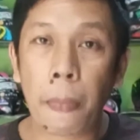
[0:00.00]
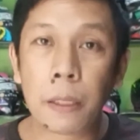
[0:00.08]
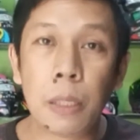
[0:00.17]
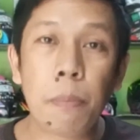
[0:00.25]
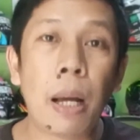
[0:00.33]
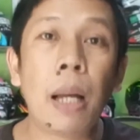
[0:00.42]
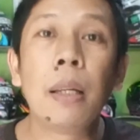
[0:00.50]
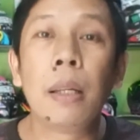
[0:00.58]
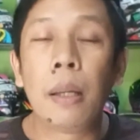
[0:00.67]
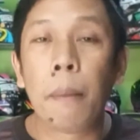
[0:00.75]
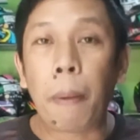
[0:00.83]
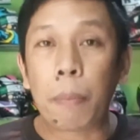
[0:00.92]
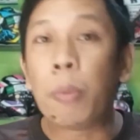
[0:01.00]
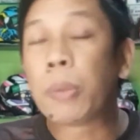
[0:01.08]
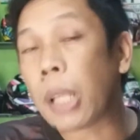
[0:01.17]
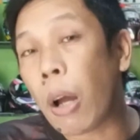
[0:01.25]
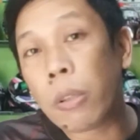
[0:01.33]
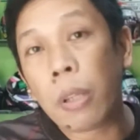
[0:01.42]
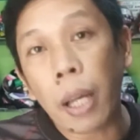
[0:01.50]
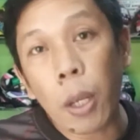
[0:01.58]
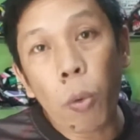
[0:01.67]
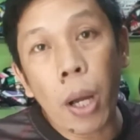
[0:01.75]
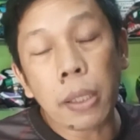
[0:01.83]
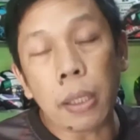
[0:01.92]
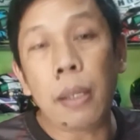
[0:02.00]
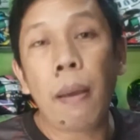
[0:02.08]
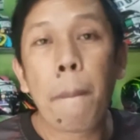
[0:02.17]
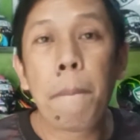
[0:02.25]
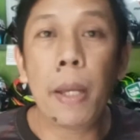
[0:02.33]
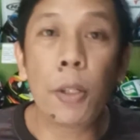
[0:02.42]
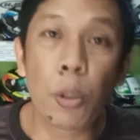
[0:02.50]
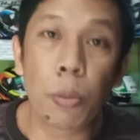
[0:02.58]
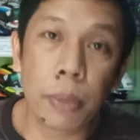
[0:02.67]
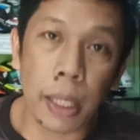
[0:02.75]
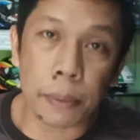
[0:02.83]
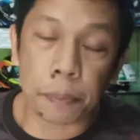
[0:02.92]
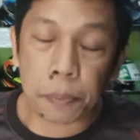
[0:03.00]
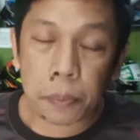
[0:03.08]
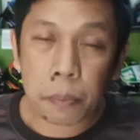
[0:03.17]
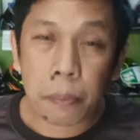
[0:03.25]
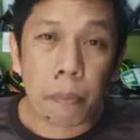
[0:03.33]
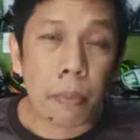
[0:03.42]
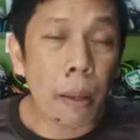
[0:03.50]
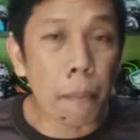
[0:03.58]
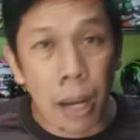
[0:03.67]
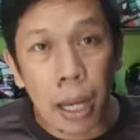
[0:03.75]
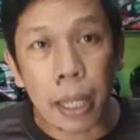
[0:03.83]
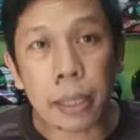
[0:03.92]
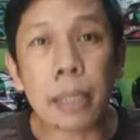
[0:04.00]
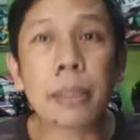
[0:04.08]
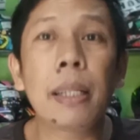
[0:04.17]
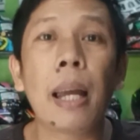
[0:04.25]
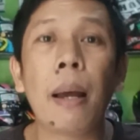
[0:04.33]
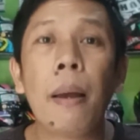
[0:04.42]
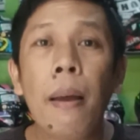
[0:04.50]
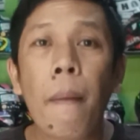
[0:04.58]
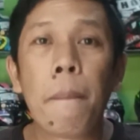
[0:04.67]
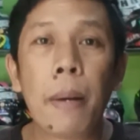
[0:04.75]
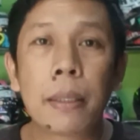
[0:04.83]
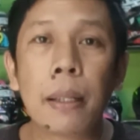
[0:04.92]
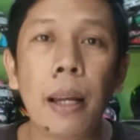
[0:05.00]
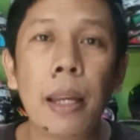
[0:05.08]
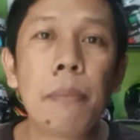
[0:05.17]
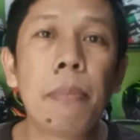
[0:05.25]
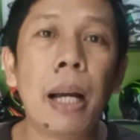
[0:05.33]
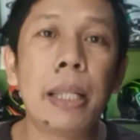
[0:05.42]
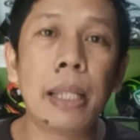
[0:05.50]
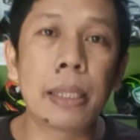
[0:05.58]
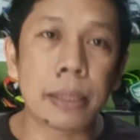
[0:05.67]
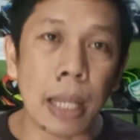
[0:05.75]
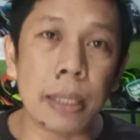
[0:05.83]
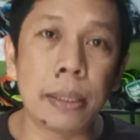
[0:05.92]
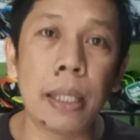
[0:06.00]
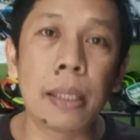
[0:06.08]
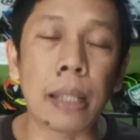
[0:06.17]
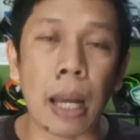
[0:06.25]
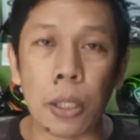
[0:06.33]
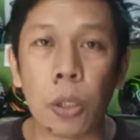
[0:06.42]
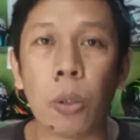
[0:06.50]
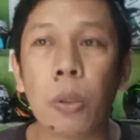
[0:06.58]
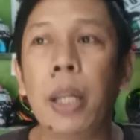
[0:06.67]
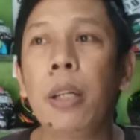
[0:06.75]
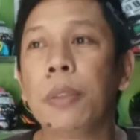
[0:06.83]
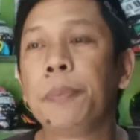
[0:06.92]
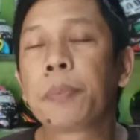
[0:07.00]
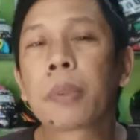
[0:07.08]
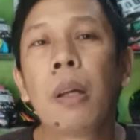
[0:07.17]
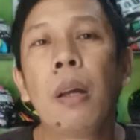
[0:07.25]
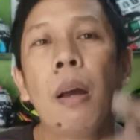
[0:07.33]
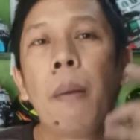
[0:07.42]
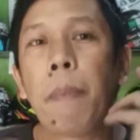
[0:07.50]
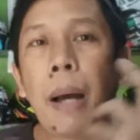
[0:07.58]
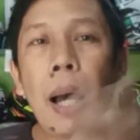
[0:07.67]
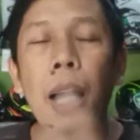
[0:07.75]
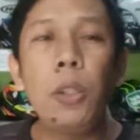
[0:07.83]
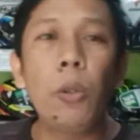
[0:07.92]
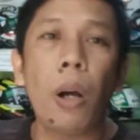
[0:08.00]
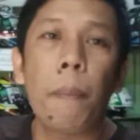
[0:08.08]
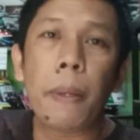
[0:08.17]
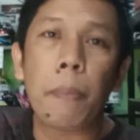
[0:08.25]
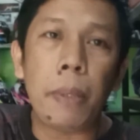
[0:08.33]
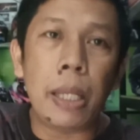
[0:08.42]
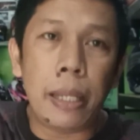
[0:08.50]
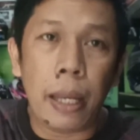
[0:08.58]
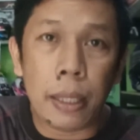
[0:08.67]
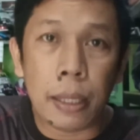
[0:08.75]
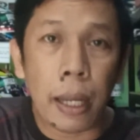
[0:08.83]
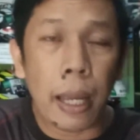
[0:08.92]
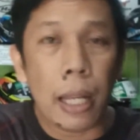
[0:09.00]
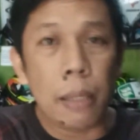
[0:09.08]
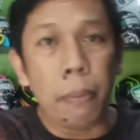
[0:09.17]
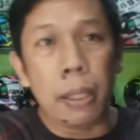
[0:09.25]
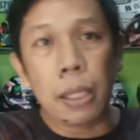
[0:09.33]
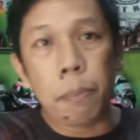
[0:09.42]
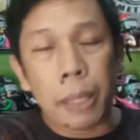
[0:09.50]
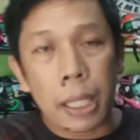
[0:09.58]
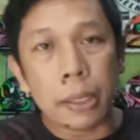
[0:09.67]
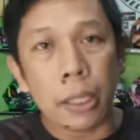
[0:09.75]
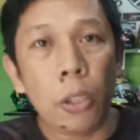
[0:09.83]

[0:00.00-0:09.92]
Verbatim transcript: 'Di ba? Pag pumunta ako ng KYT, medium din. Bakit? Kasi nga, magkakaiba ng sizing tayo. Ngayon, paano ka pipili ng helmet na para sa